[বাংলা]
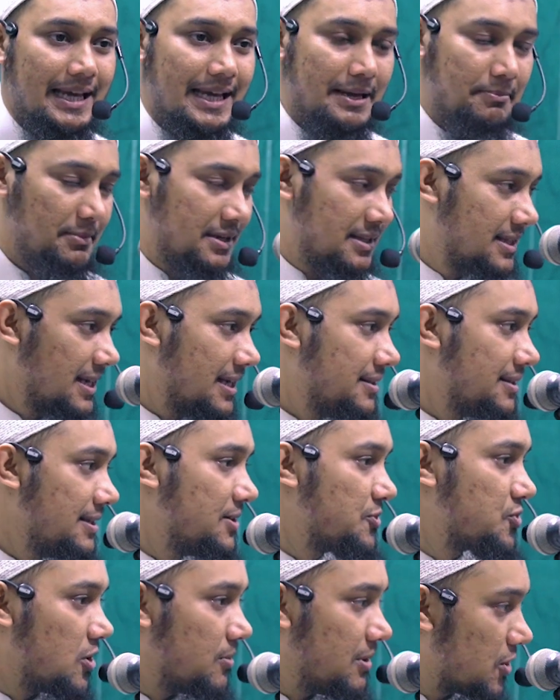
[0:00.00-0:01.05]
এমনিতেই
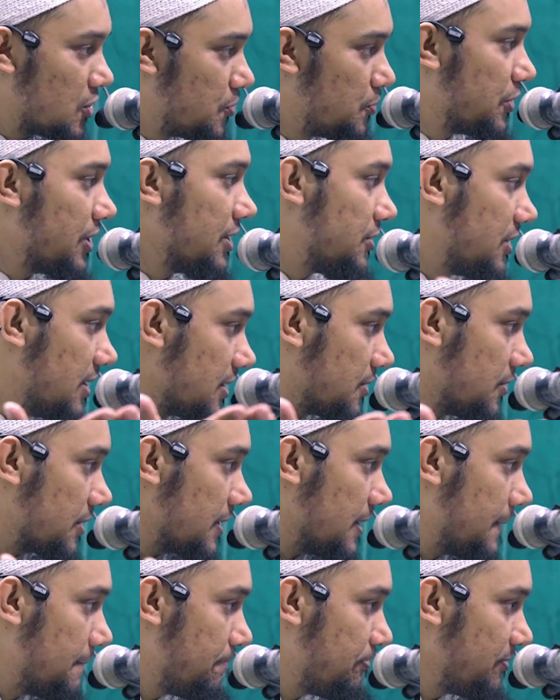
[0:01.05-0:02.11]
তিনি সবার উপরেই দয়া
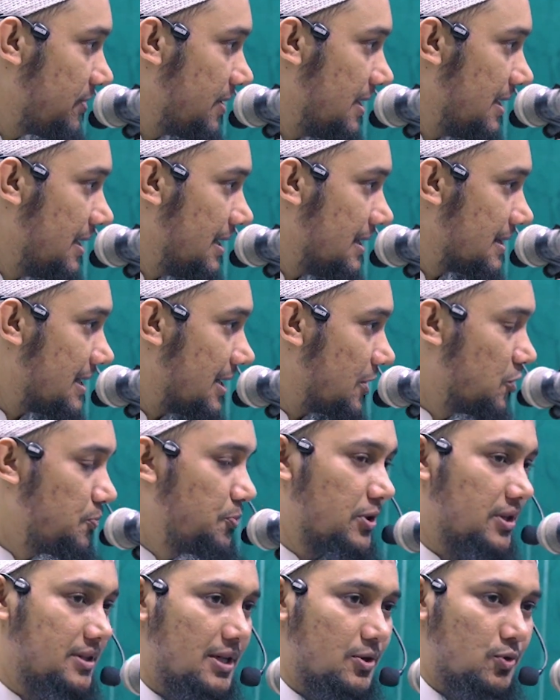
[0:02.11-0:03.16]
করেন তার
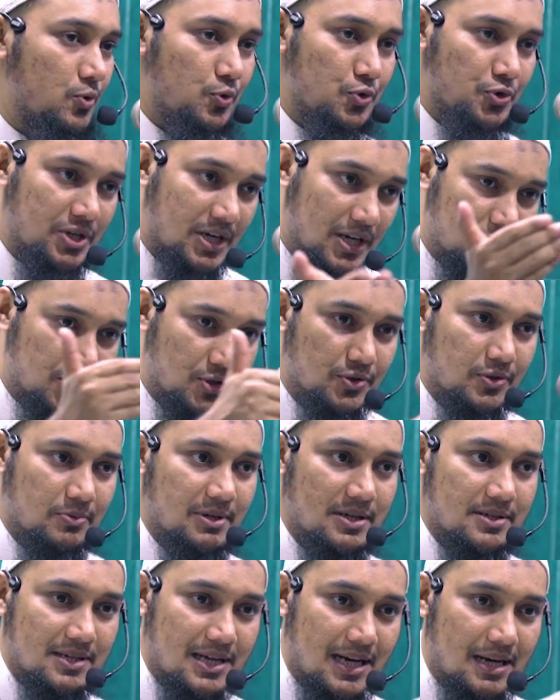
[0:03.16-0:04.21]
উপরে তার অনুসারী যখন
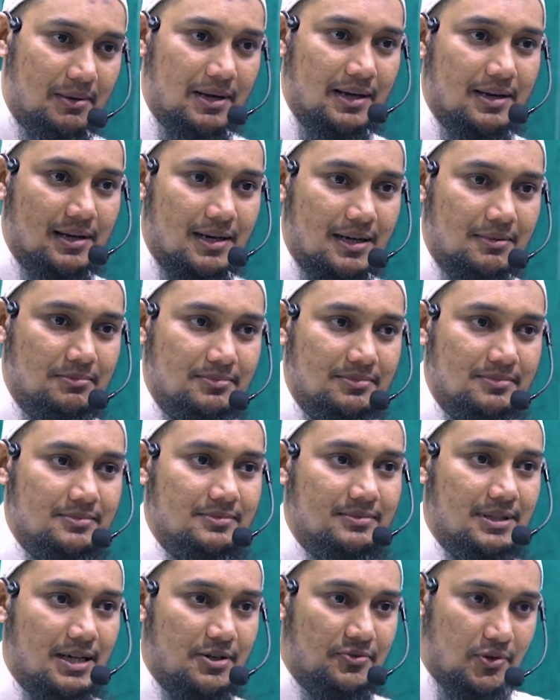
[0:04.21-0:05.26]
মানে সাহাবাইকেরাম
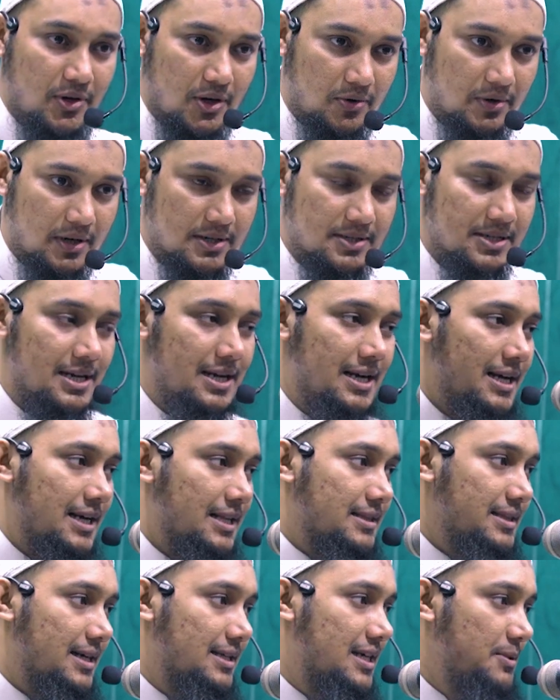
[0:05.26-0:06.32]
তার ফলোয়ার্স
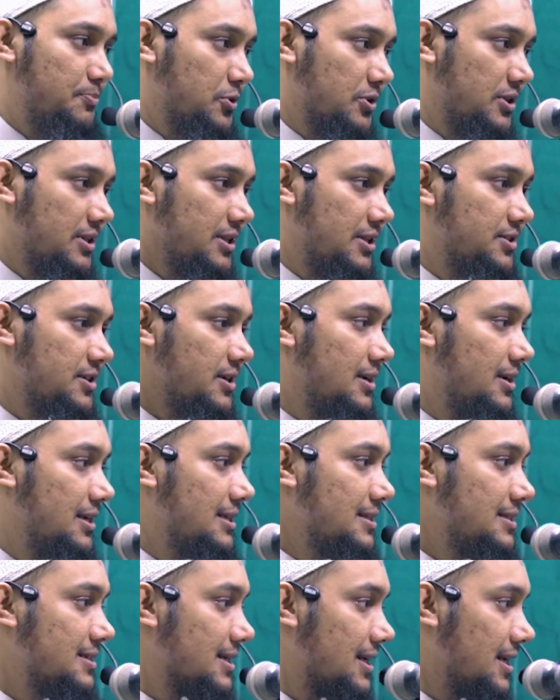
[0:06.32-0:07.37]
তাদের প্রতি তিনি ছিলেন
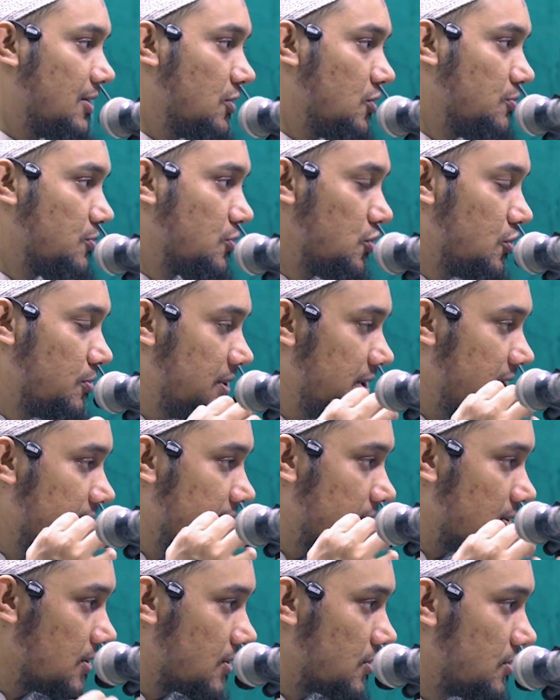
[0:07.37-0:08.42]
লিন তালাহম খুবই
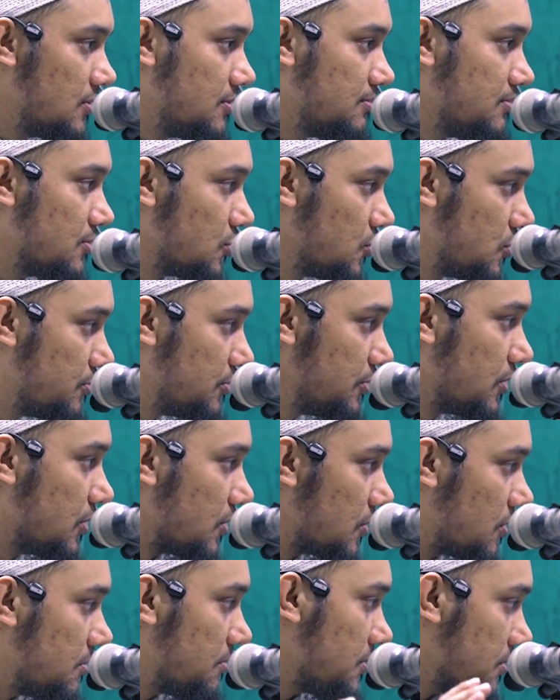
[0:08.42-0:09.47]
নরম কোমল
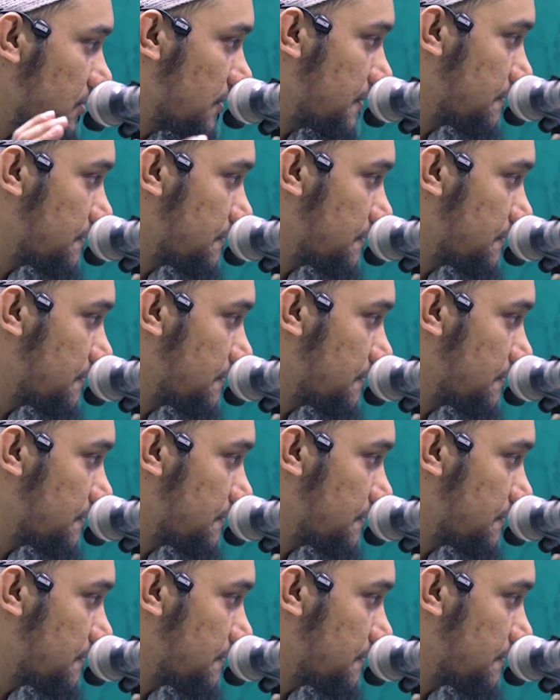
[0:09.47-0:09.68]
নম্র